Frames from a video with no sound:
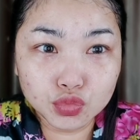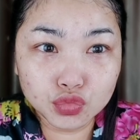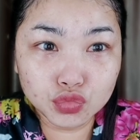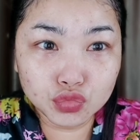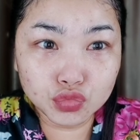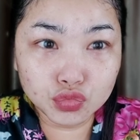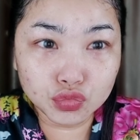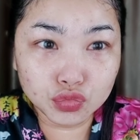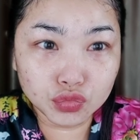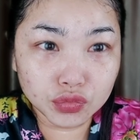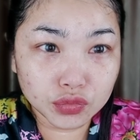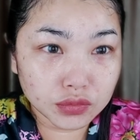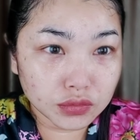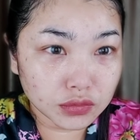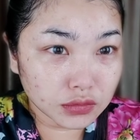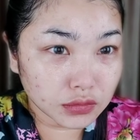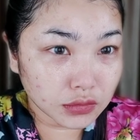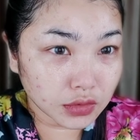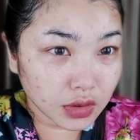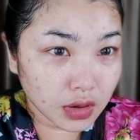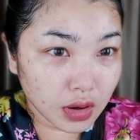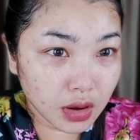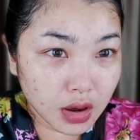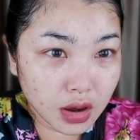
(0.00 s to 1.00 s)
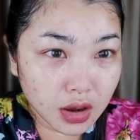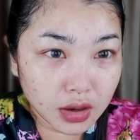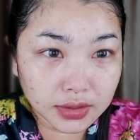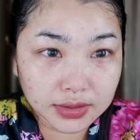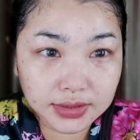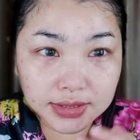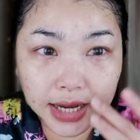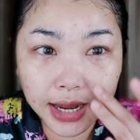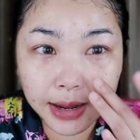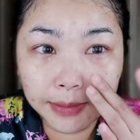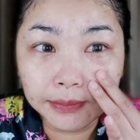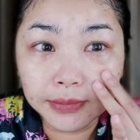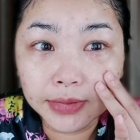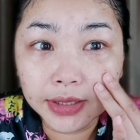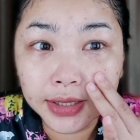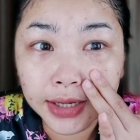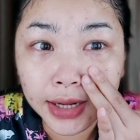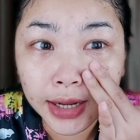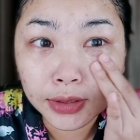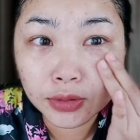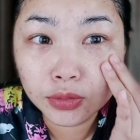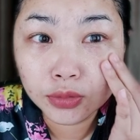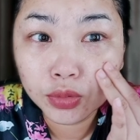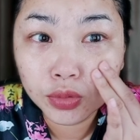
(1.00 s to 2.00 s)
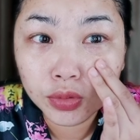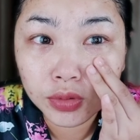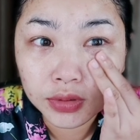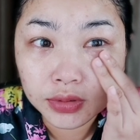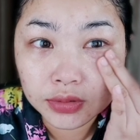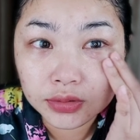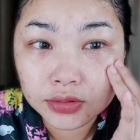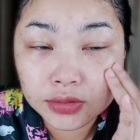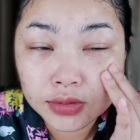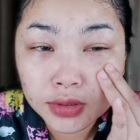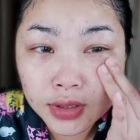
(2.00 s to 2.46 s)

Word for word: อืมก็ฉ่ำเลยนะทุกคน